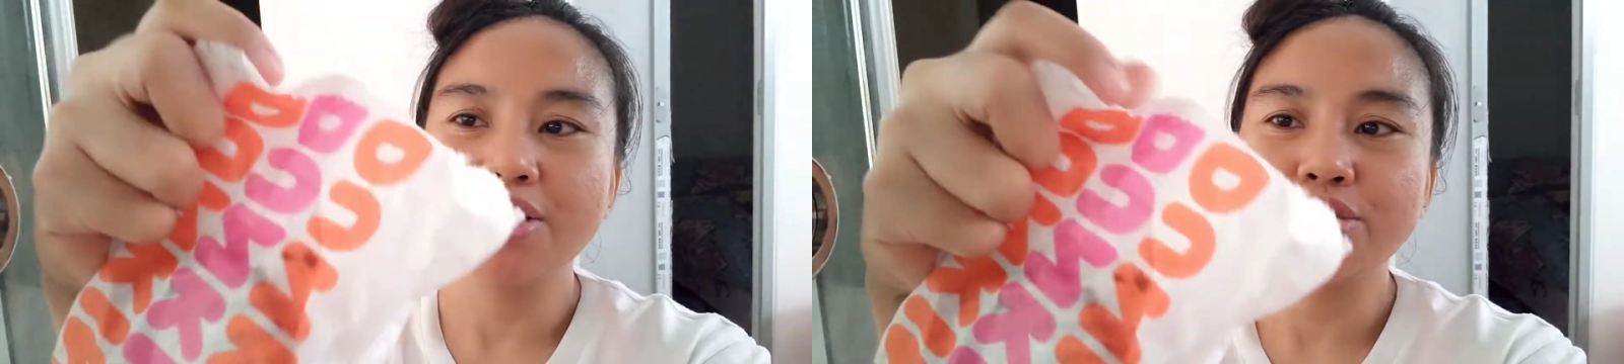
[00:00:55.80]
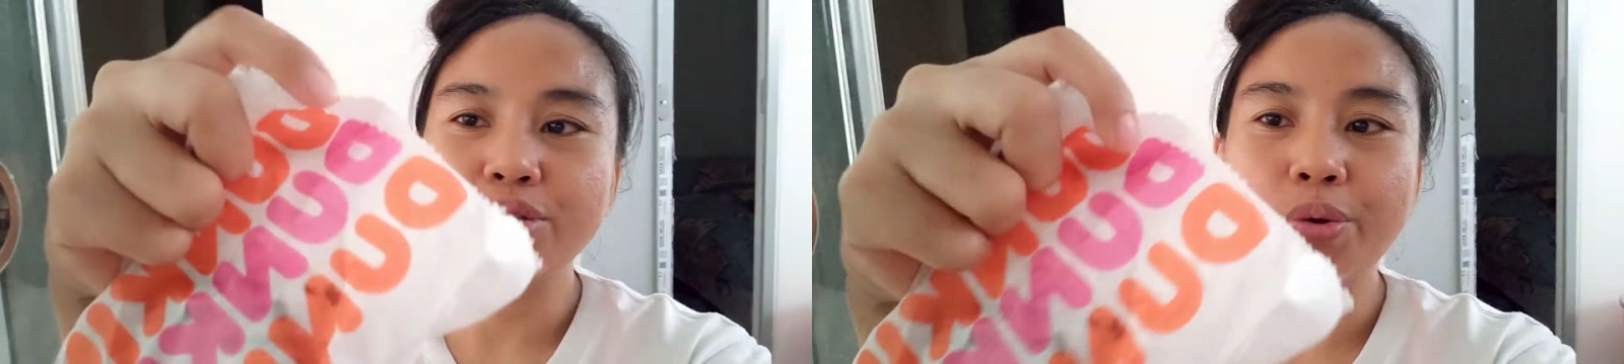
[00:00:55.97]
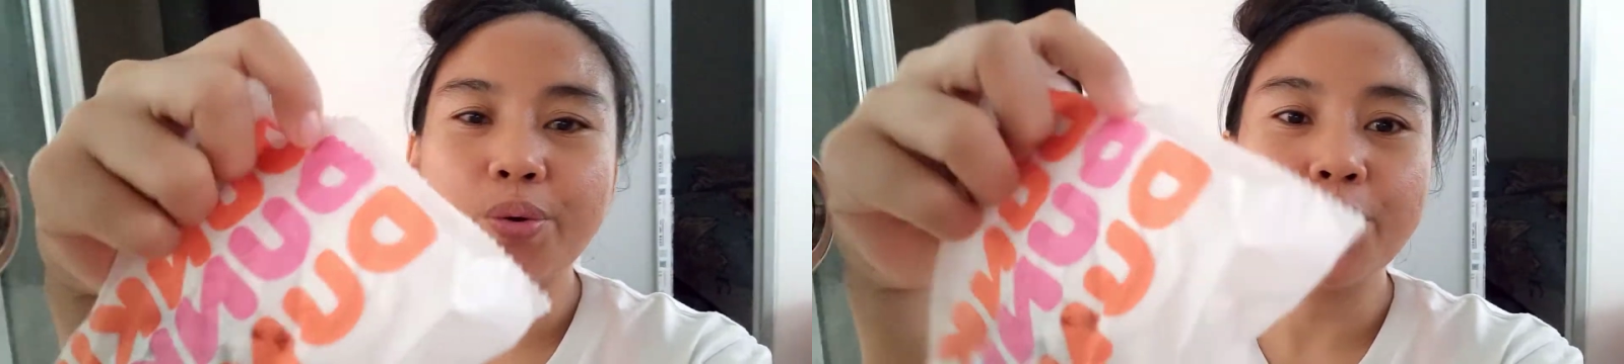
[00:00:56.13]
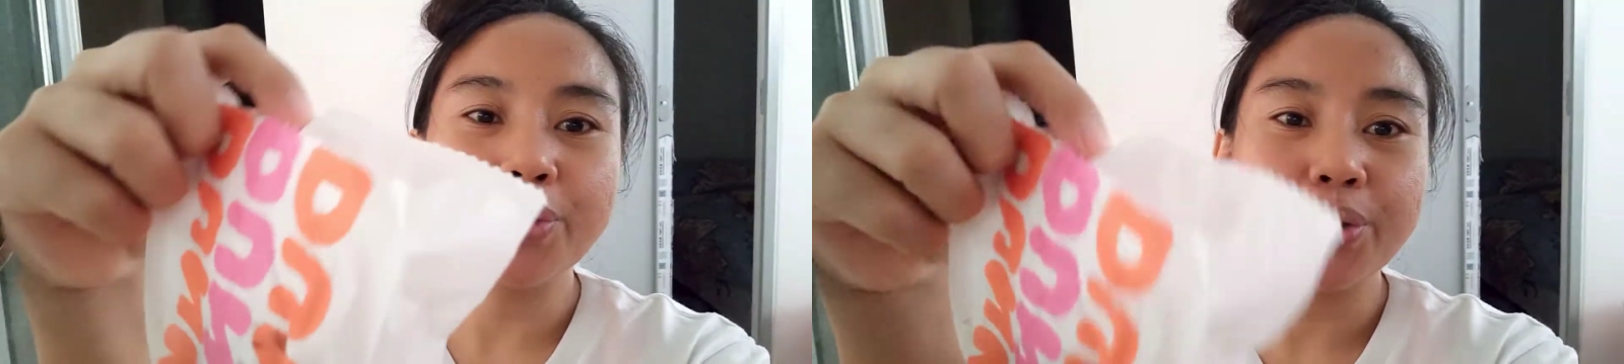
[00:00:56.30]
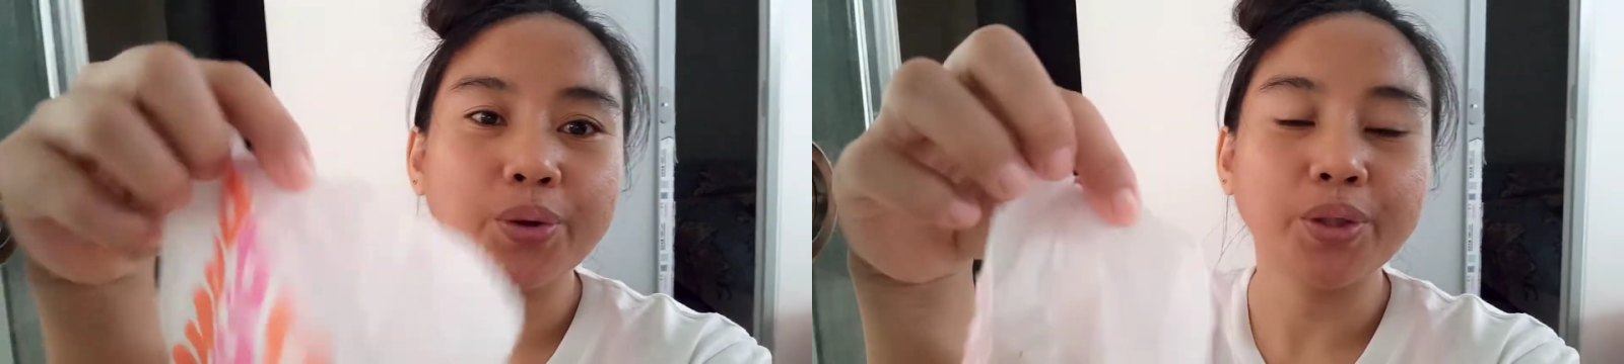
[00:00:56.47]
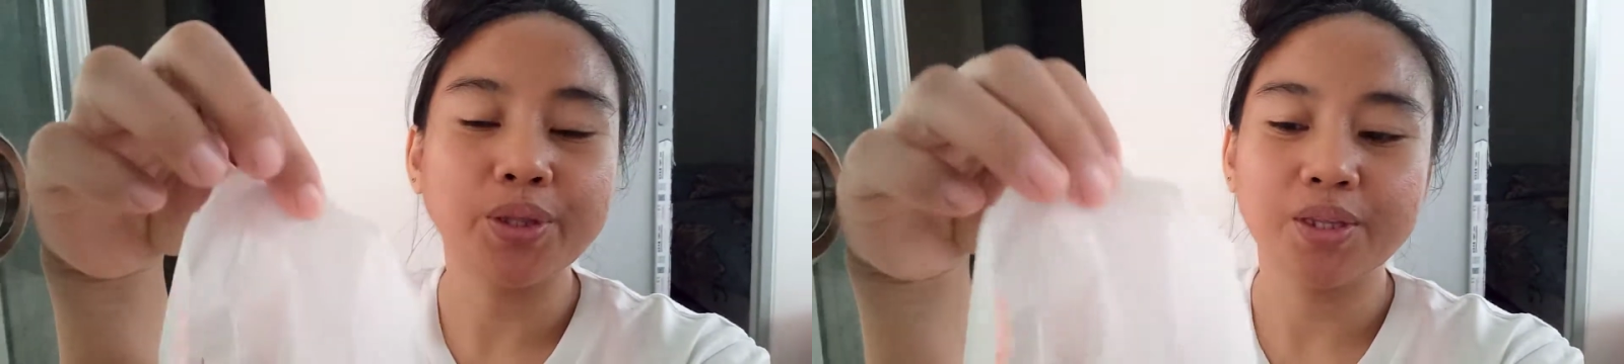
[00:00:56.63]
So,
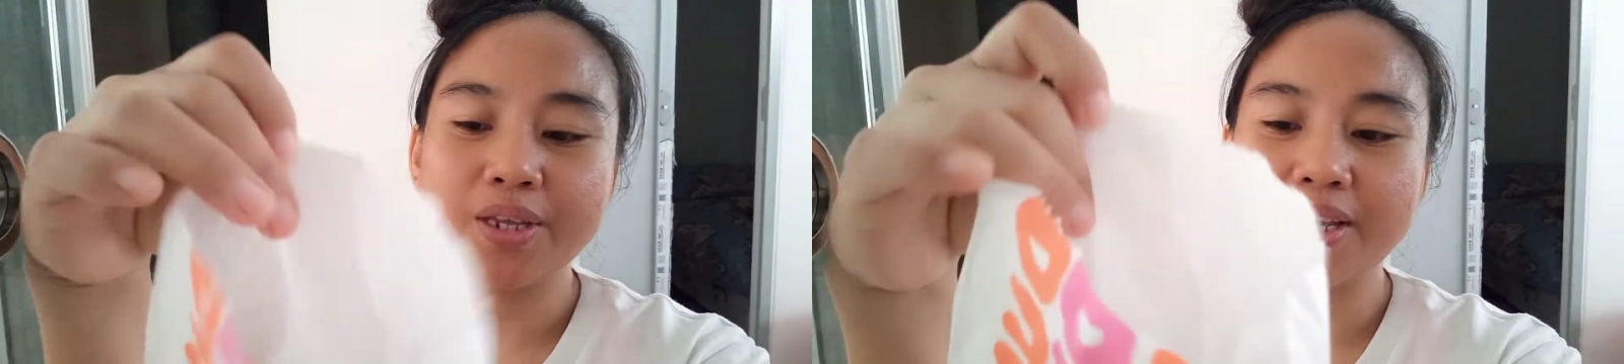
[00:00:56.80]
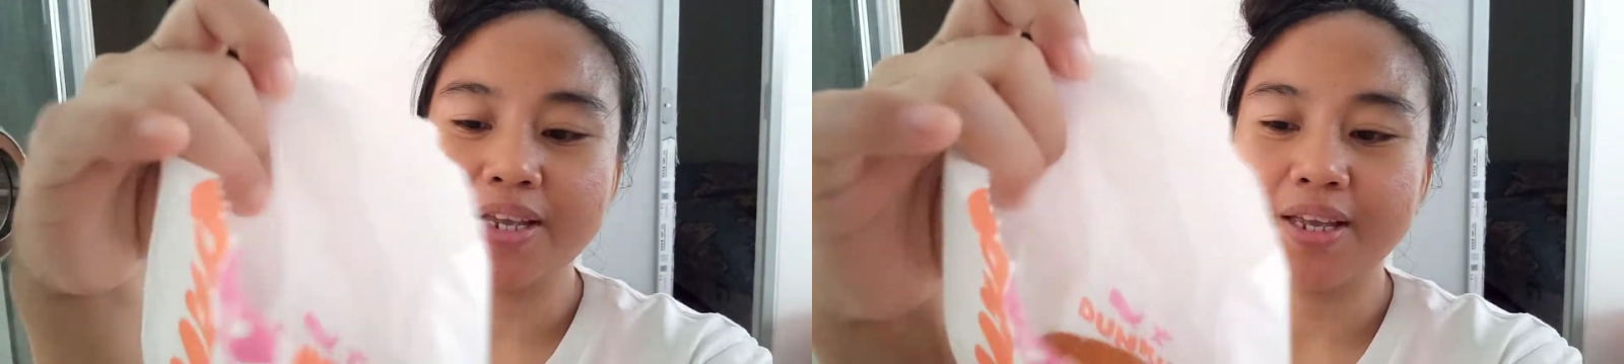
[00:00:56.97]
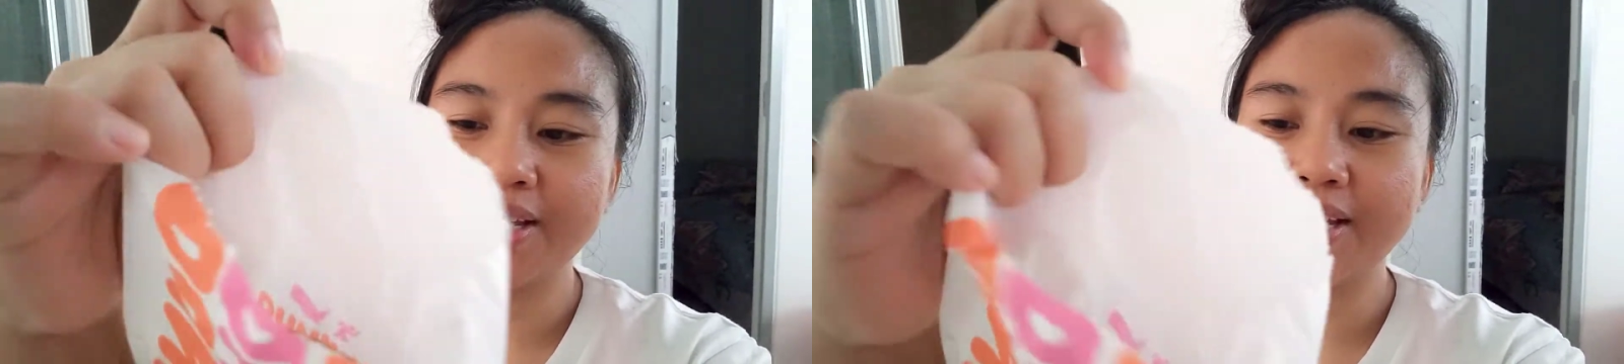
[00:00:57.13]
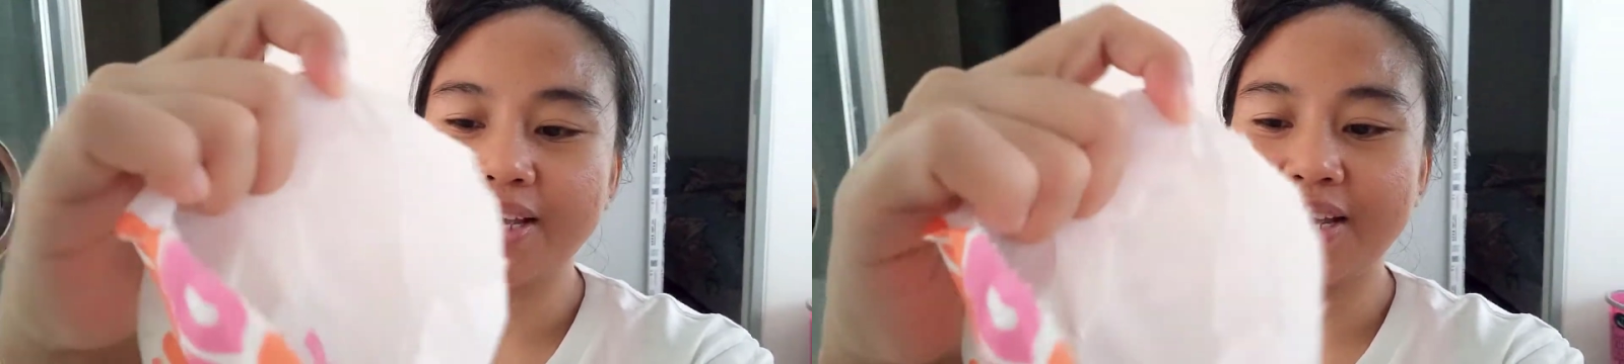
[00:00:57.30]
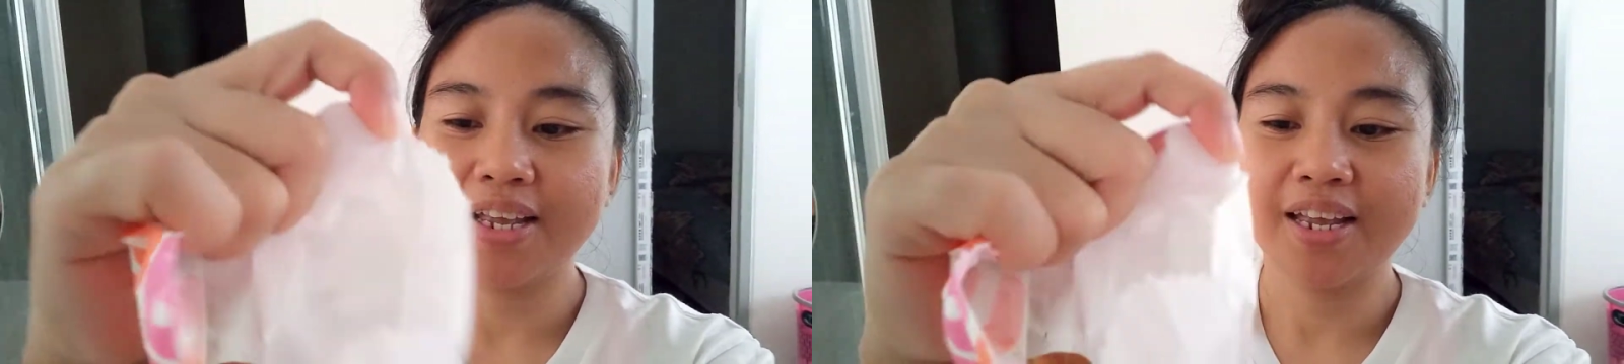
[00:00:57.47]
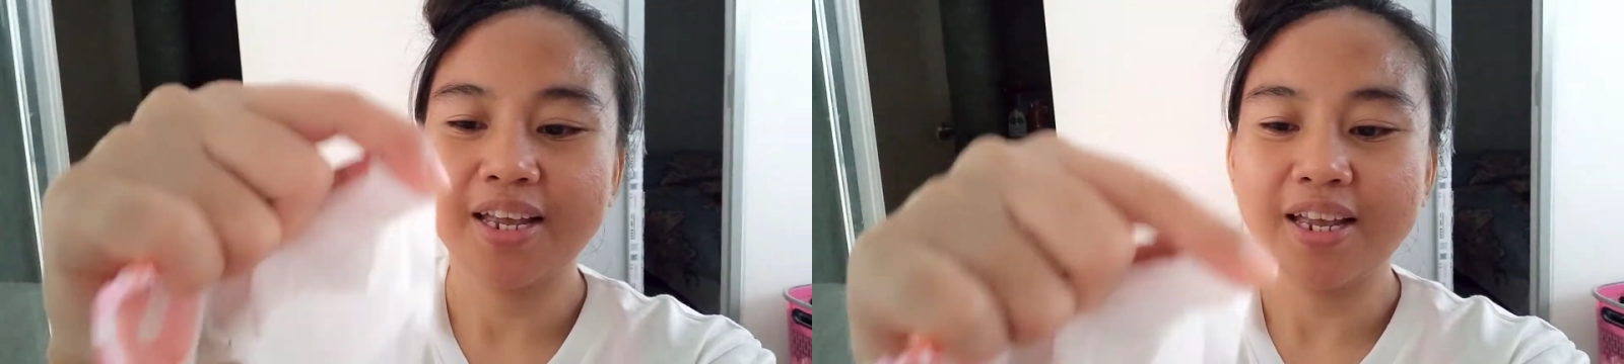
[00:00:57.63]
yun.
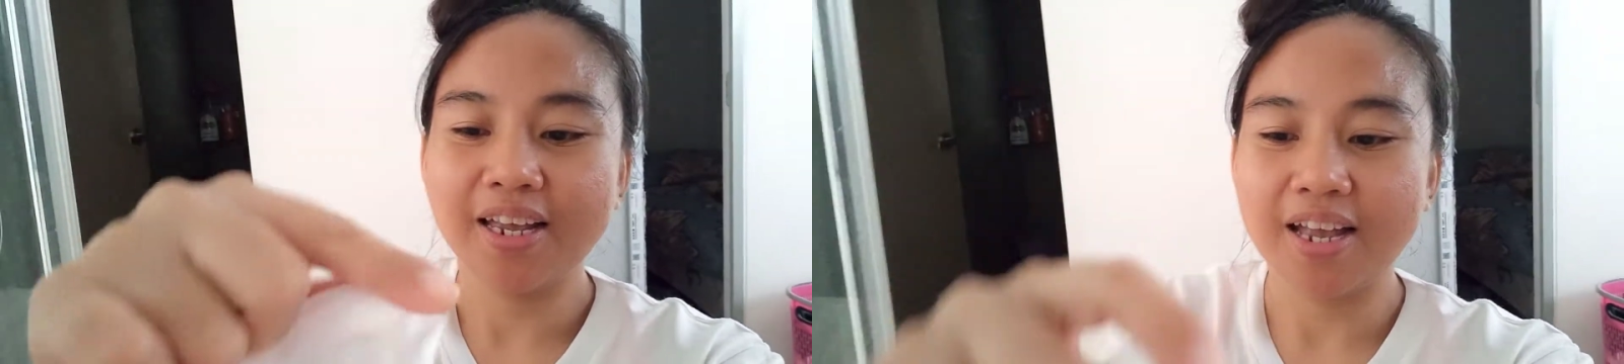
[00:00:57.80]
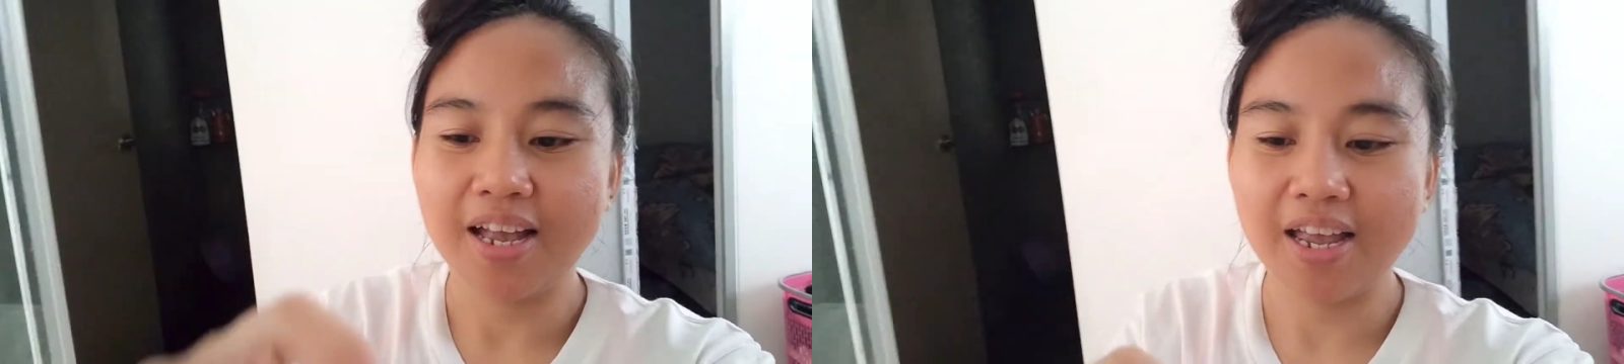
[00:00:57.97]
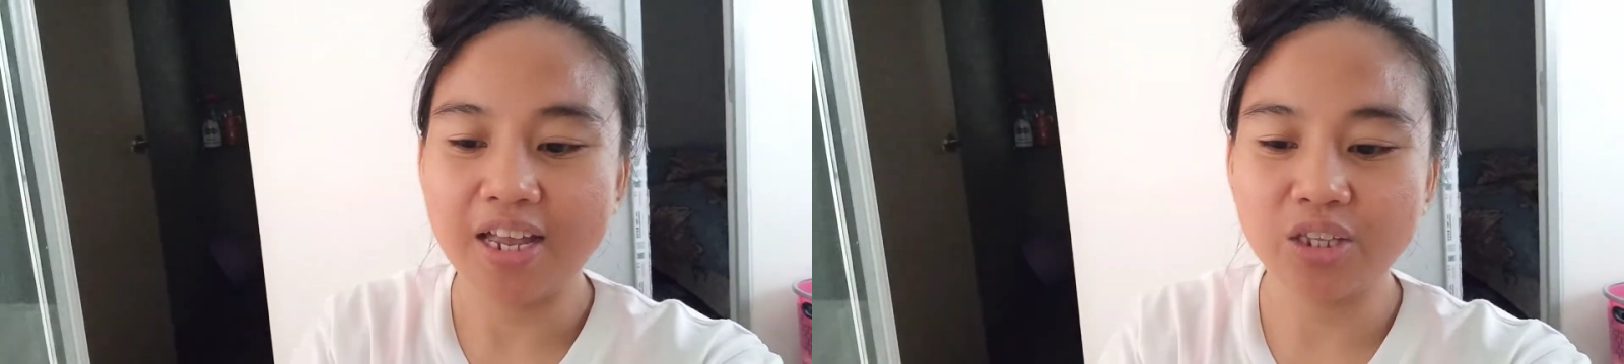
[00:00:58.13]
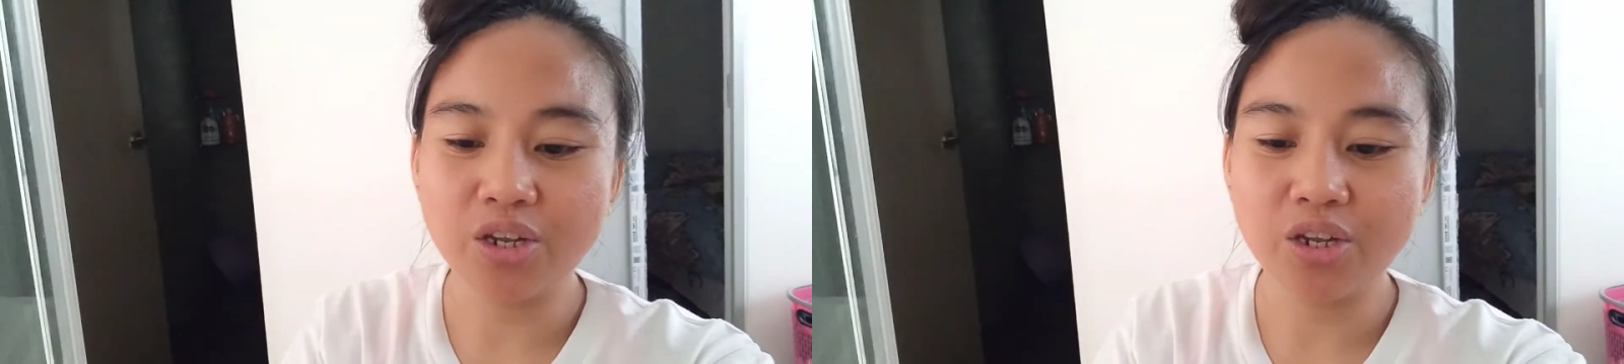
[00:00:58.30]
Ito